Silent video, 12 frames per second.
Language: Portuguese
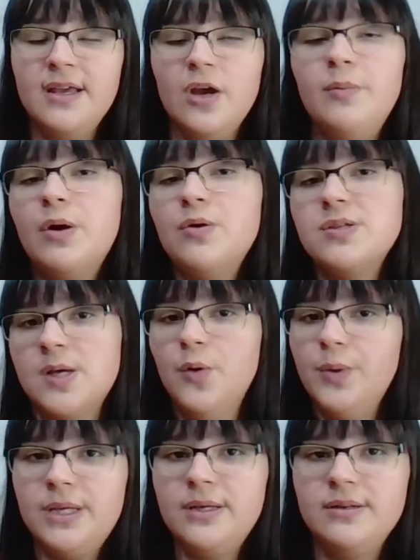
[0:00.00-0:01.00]
é uma coisa
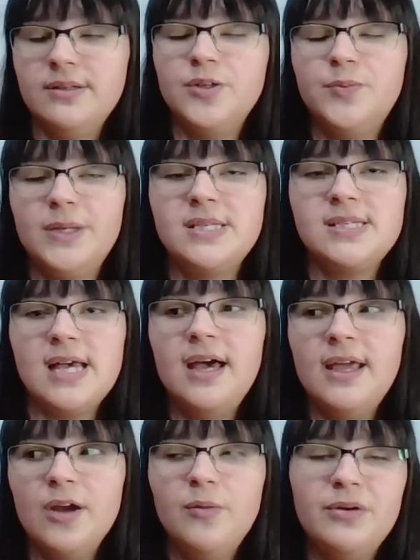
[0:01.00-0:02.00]
ruim, que o
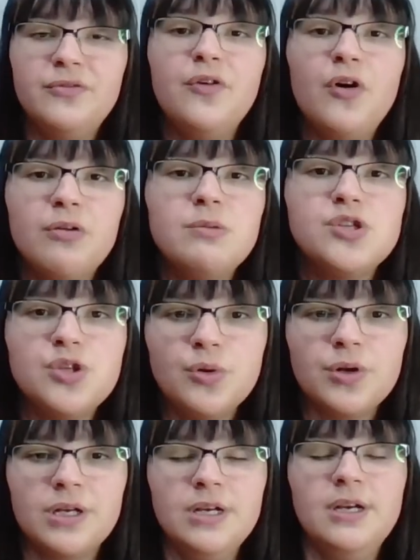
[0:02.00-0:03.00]
pensar é uma forma de
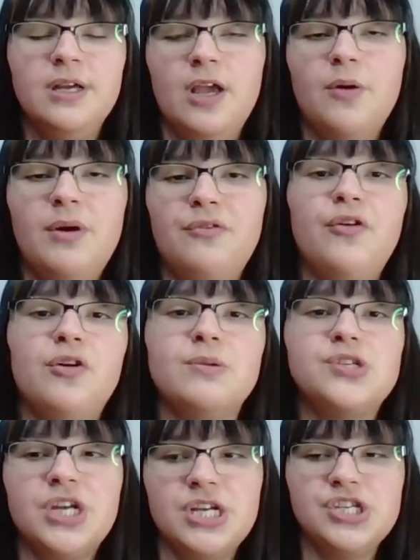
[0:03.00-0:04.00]
dor, é uma forma
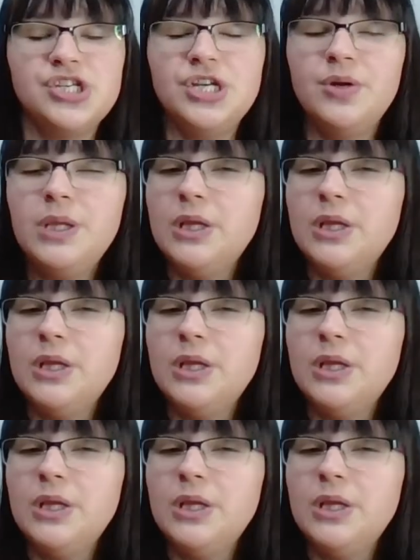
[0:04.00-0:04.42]
de castigo.